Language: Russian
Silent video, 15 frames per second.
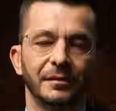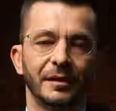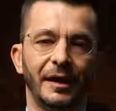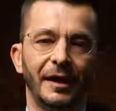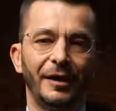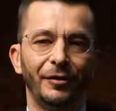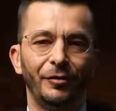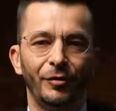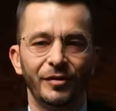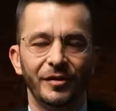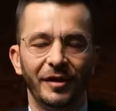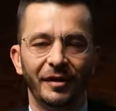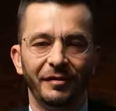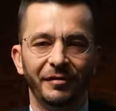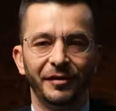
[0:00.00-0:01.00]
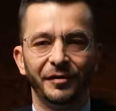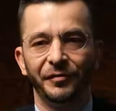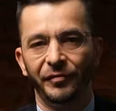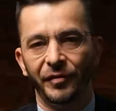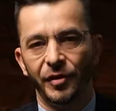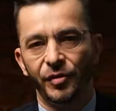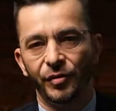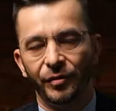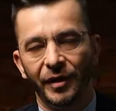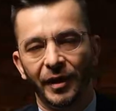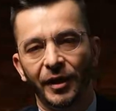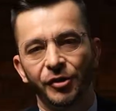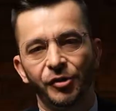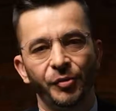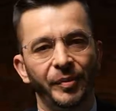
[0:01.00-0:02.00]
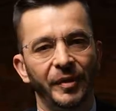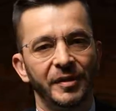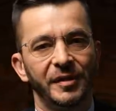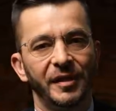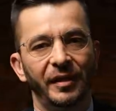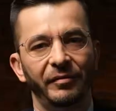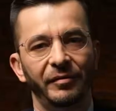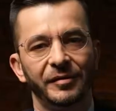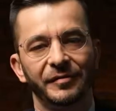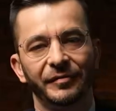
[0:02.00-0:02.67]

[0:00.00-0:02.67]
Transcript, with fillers: Дорогие друзья, в этом видео я хочу представить